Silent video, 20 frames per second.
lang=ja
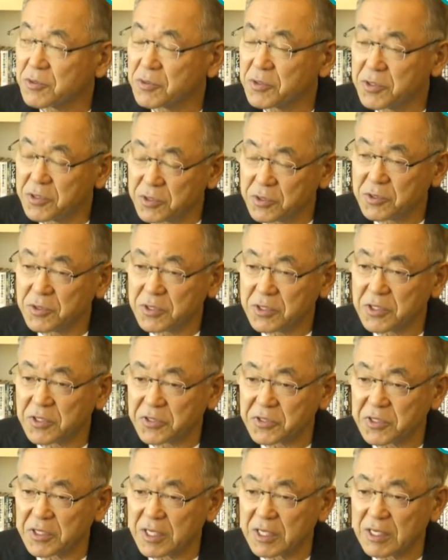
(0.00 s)
非常にで
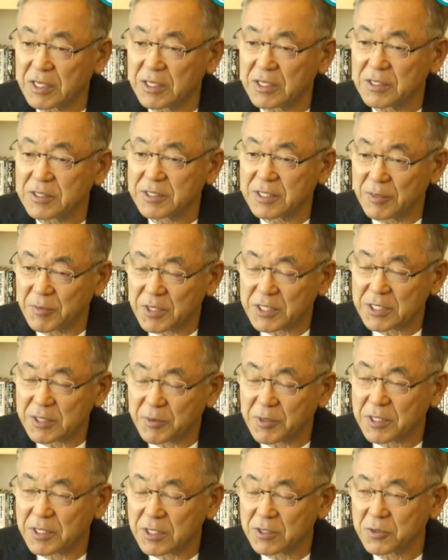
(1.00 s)
すねさまざ
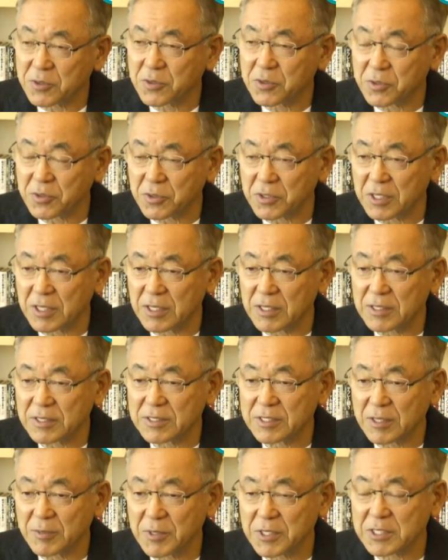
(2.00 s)
まなところで
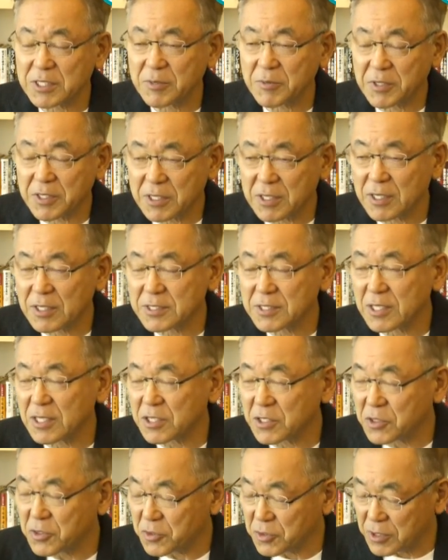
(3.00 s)
さまざまな
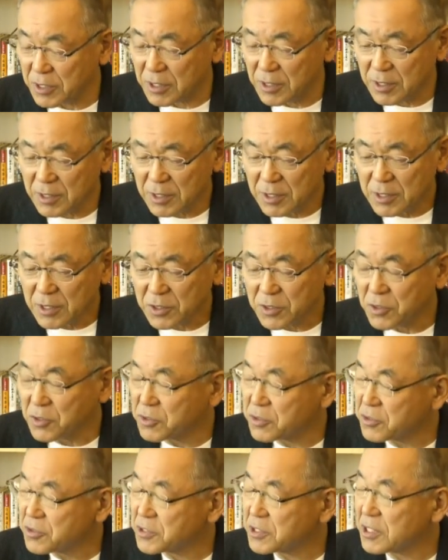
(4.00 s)
産業で
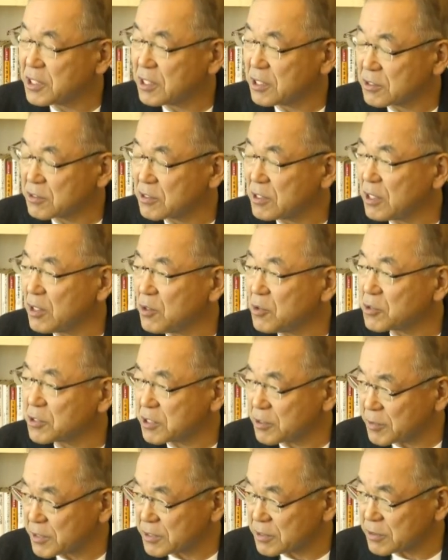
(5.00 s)
供給制約が起き
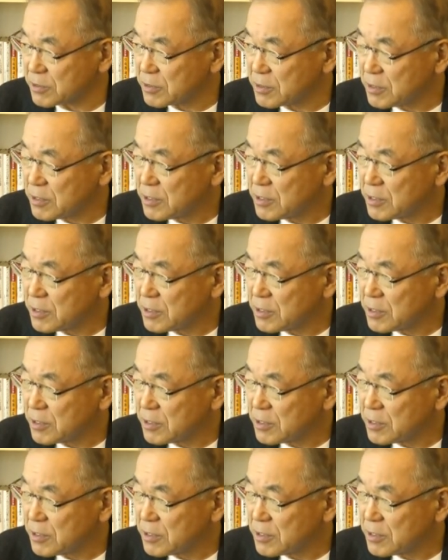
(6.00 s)
ています。